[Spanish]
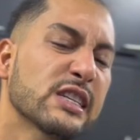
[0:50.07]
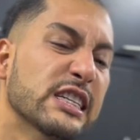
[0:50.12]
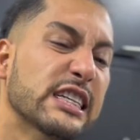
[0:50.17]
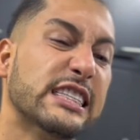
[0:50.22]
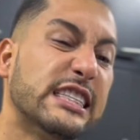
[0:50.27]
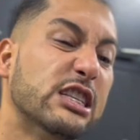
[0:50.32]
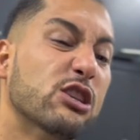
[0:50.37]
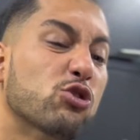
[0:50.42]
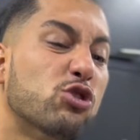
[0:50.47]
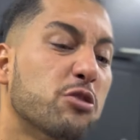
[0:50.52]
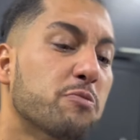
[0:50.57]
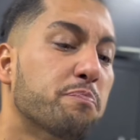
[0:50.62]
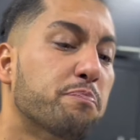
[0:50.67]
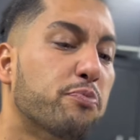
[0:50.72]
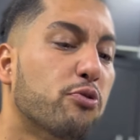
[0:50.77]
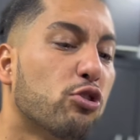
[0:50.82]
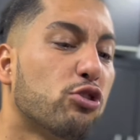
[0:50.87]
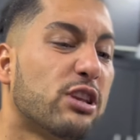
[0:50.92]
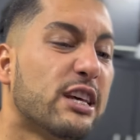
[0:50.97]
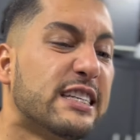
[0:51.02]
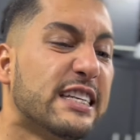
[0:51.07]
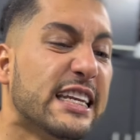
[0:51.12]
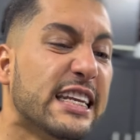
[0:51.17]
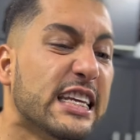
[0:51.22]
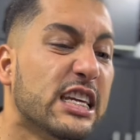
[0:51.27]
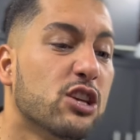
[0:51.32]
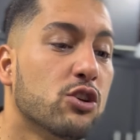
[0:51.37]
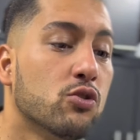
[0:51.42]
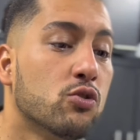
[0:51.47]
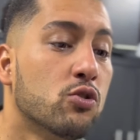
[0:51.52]
A ti no te importa ese
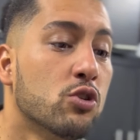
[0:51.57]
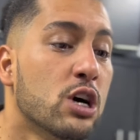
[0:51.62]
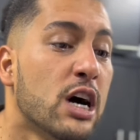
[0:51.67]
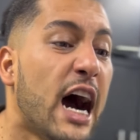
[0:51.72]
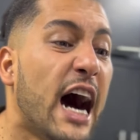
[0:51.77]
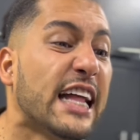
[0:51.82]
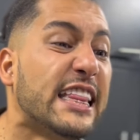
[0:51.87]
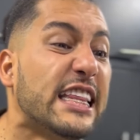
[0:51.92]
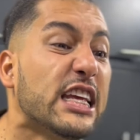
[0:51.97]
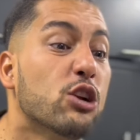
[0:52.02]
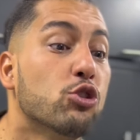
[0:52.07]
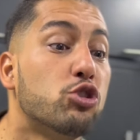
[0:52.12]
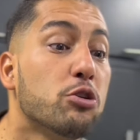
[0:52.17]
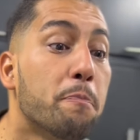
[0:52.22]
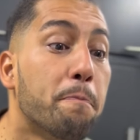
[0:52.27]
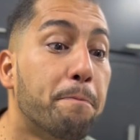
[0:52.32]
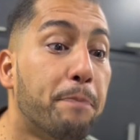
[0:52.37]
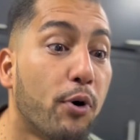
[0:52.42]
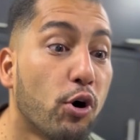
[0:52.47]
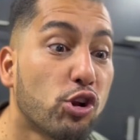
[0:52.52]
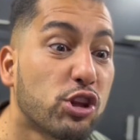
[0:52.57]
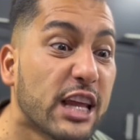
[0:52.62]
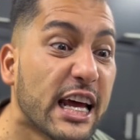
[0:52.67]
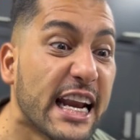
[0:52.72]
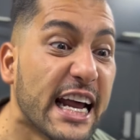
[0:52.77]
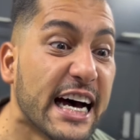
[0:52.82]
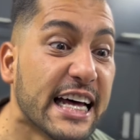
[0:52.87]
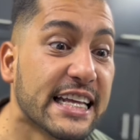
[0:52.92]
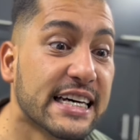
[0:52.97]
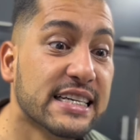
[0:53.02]
niño. A ti no te importa
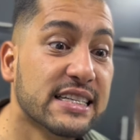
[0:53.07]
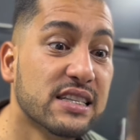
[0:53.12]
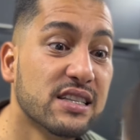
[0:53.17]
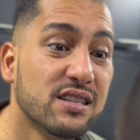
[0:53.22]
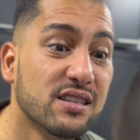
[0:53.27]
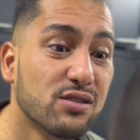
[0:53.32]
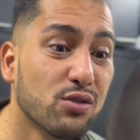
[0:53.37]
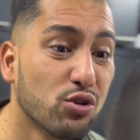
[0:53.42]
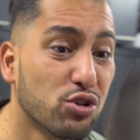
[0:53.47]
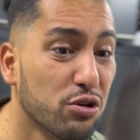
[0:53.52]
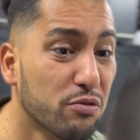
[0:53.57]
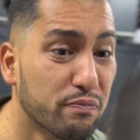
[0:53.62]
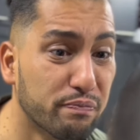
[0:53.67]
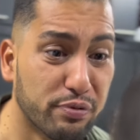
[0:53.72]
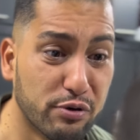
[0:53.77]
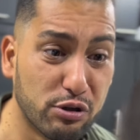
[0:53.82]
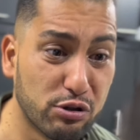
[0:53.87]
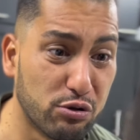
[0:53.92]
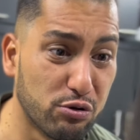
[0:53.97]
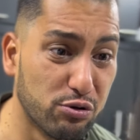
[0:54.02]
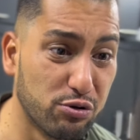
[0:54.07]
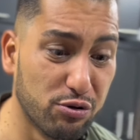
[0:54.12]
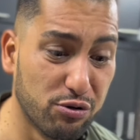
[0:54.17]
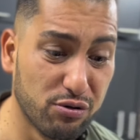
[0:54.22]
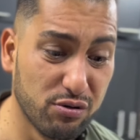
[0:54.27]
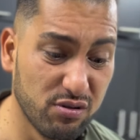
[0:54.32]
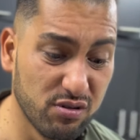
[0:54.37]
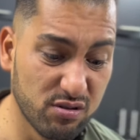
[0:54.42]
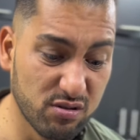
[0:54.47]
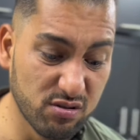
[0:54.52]
nada. No te importo yo.
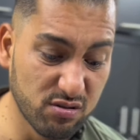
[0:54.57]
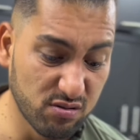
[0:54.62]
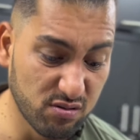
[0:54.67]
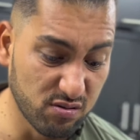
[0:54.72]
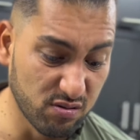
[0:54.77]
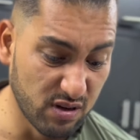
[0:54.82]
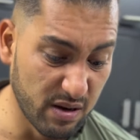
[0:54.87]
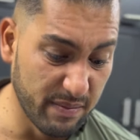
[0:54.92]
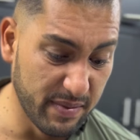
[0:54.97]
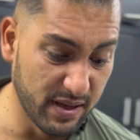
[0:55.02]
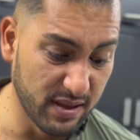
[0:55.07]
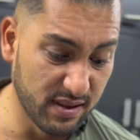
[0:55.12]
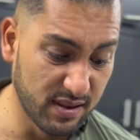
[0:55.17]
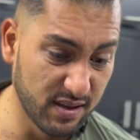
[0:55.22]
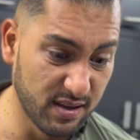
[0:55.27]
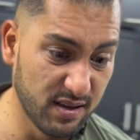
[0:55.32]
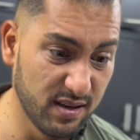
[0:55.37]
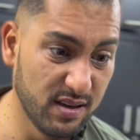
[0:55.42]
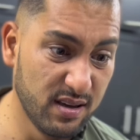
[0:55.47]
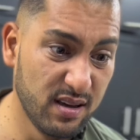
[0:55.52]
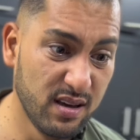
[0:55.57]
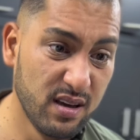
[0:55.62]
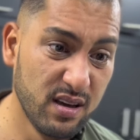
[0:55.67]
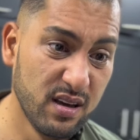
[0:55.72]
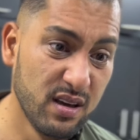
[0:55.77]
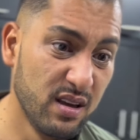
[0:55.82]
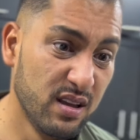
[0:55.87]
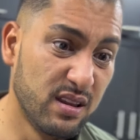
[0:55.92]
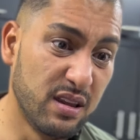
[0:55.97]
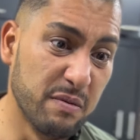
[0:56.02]
Solamente
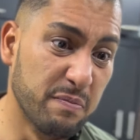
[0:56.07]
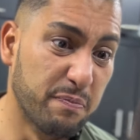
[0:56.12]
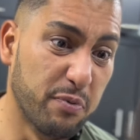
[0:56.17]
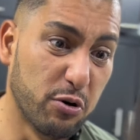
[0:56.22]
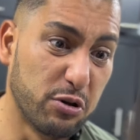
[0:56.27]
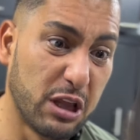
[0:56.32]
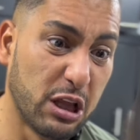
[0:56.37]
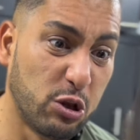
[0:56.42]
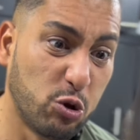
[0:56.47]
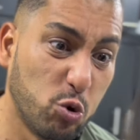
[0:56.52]
te importa